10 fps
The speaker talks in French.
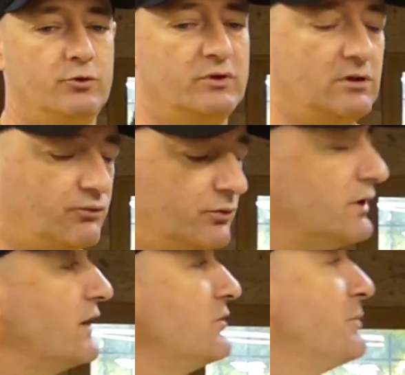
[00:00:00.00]
Donc, il te faut
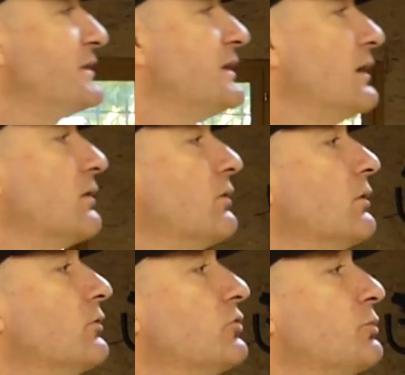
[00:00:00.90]
une graisse
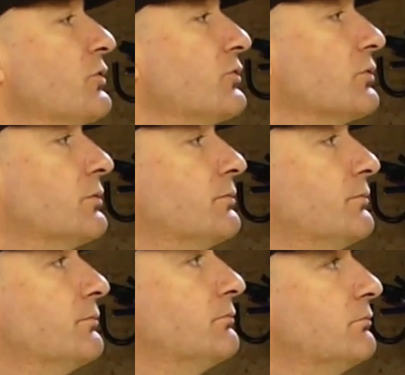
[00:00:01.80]
spéciale suspension.
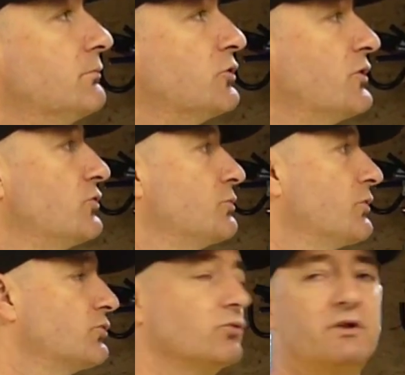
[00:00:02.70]
Joint de
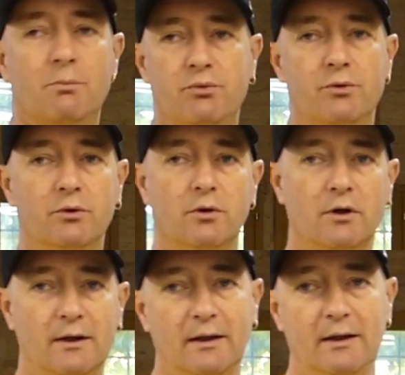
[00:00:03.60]
suspension qui est plus neutre.